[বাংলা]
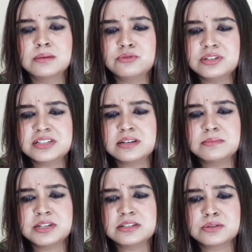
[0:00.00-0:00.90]
পুলিশের
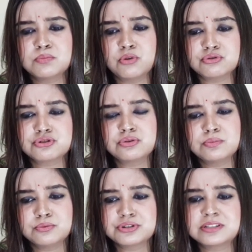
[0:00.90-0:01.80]
বেশ বড়সড়
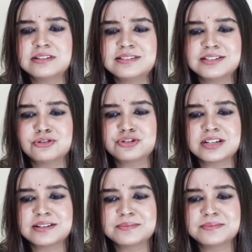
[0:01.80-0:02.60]
পোস্টেই ছিল সে